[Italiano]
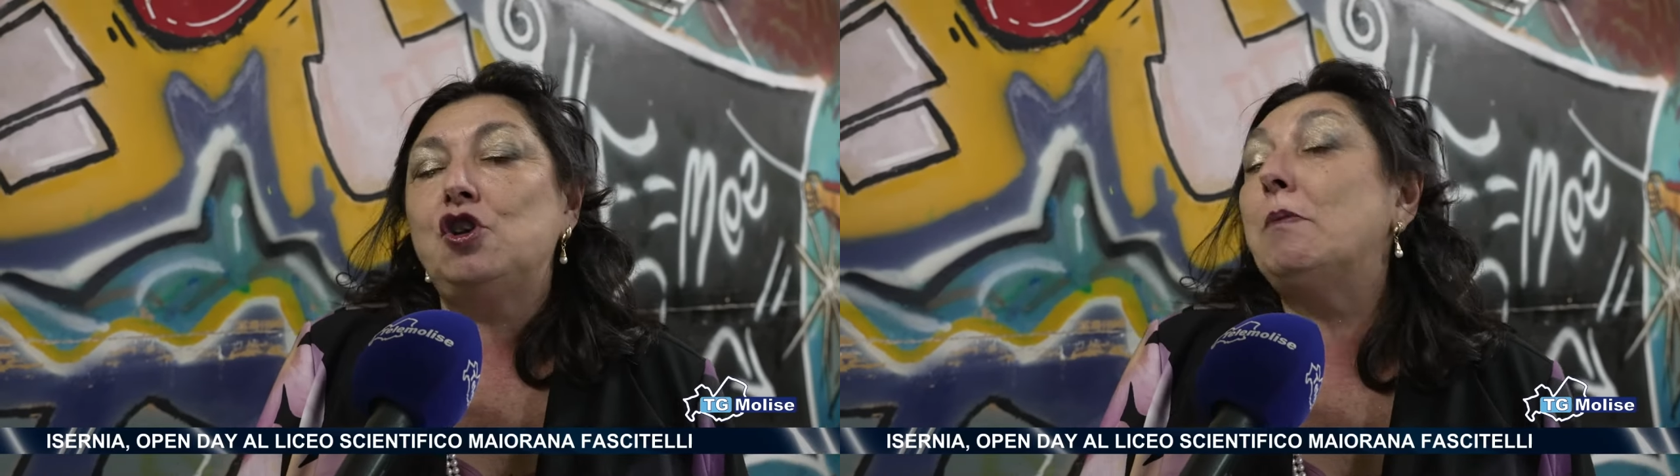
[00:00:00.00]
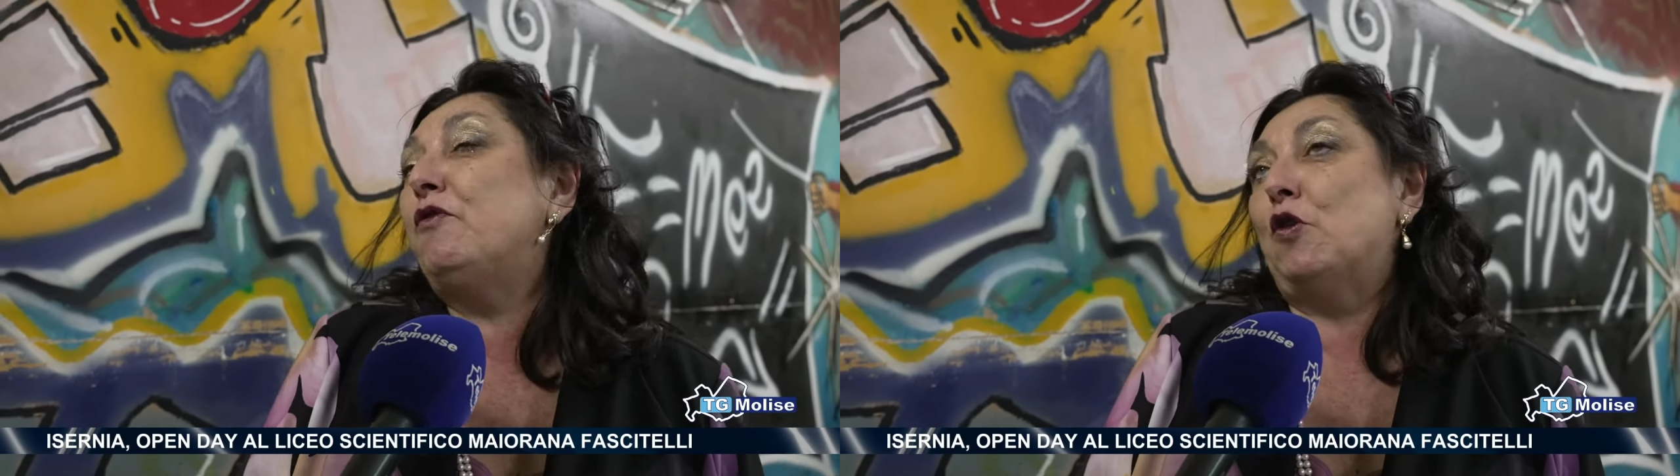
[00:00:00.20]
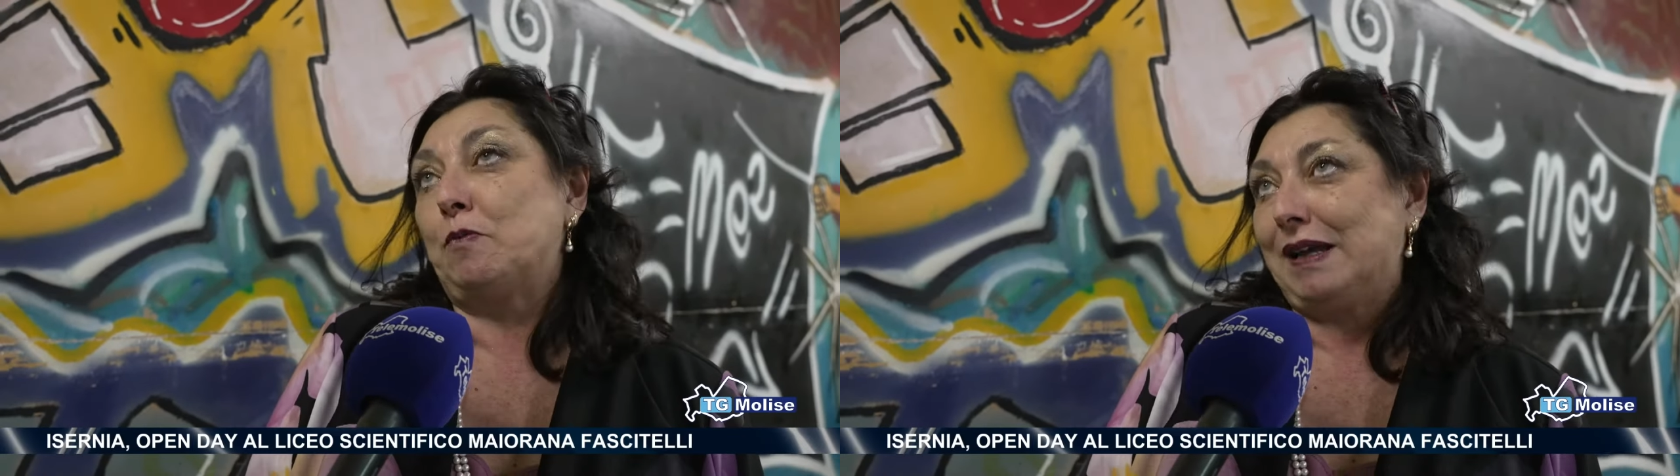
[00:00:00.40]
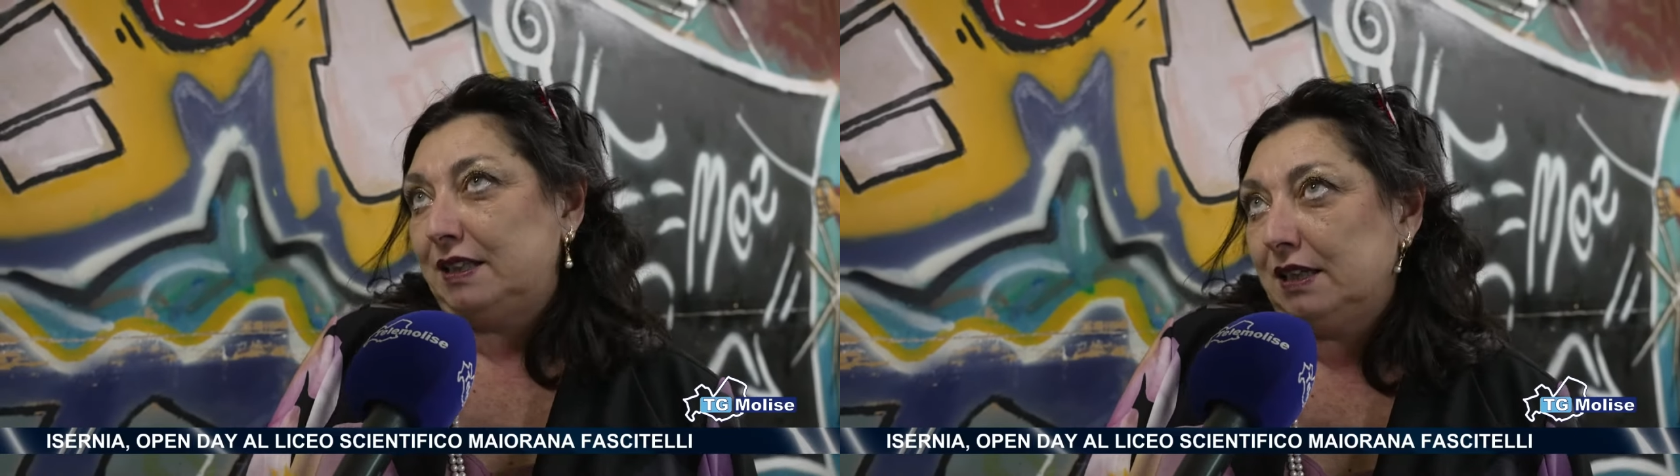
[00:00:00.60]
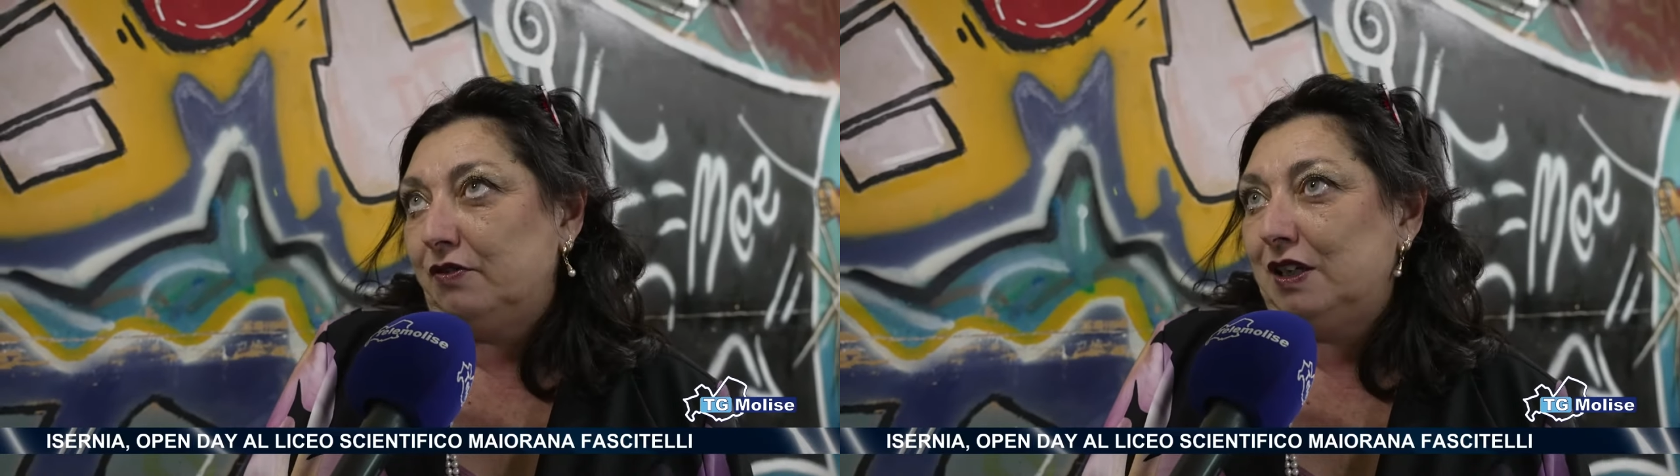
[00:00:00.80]
diciamo
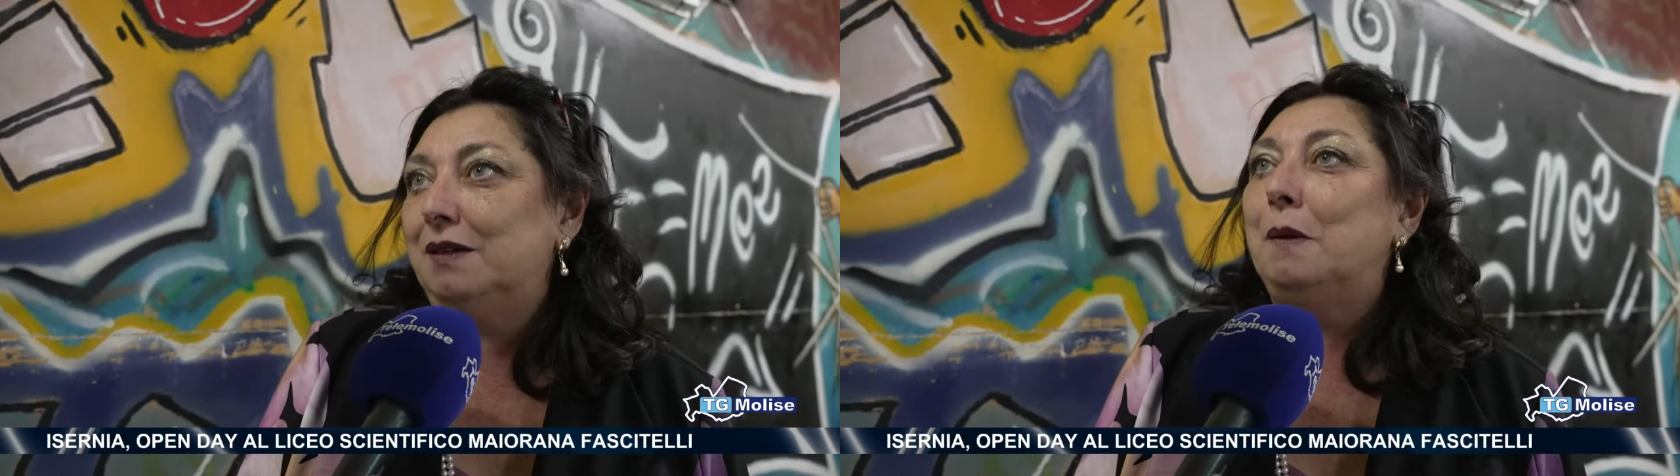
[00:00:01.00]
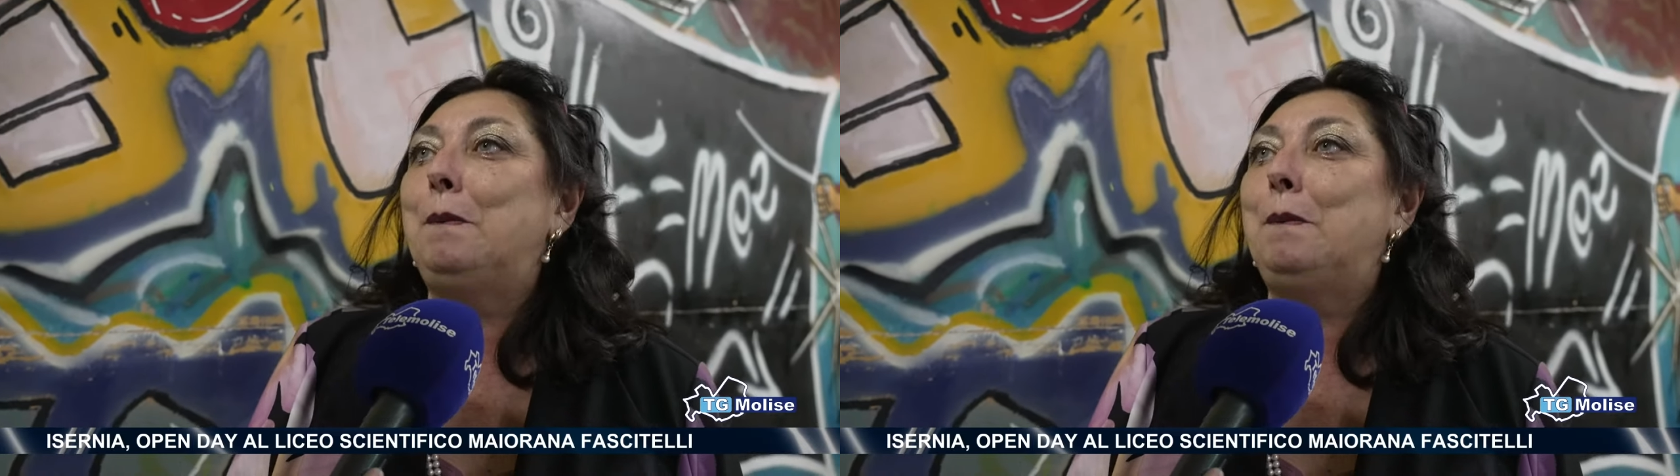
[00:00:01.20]
formativi